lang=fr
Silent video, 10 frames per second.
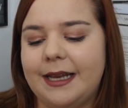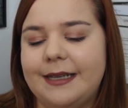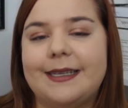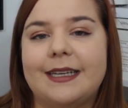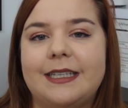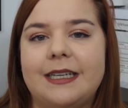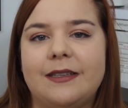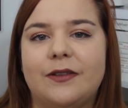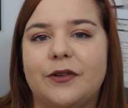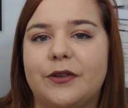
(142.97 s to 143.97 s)
Il
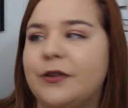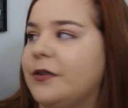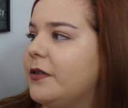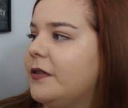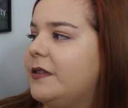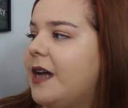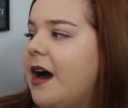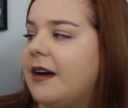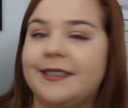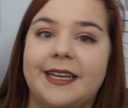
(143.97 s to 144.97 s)
s'agit de The
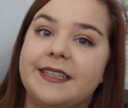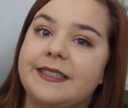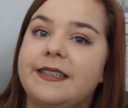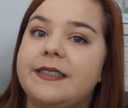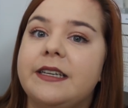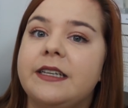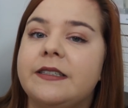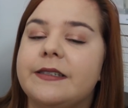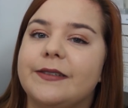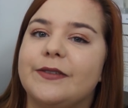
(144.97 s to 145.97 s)
Dark Days
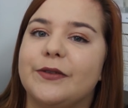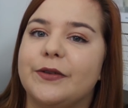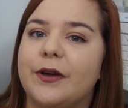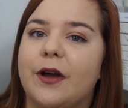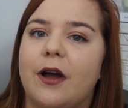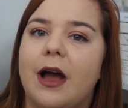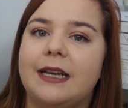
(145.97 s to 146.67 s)
Deceit de Allison euh,